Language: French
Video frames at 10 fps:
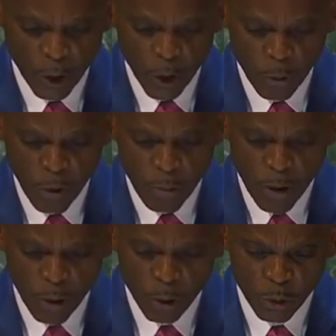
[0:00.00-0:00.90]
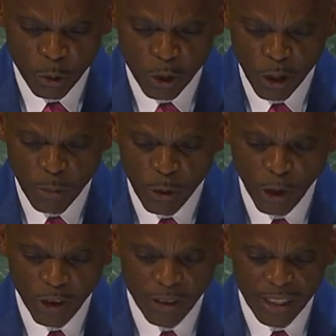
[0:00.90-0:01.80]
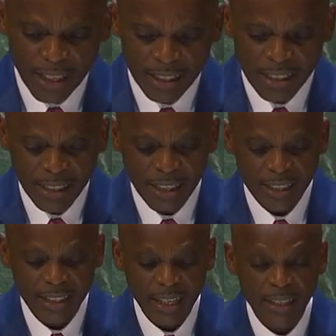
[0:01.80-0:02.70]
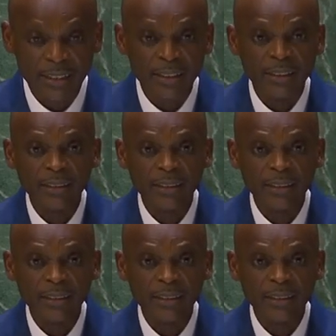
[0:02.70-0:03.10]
au moment où nous sommes réunis dans cette enceinte,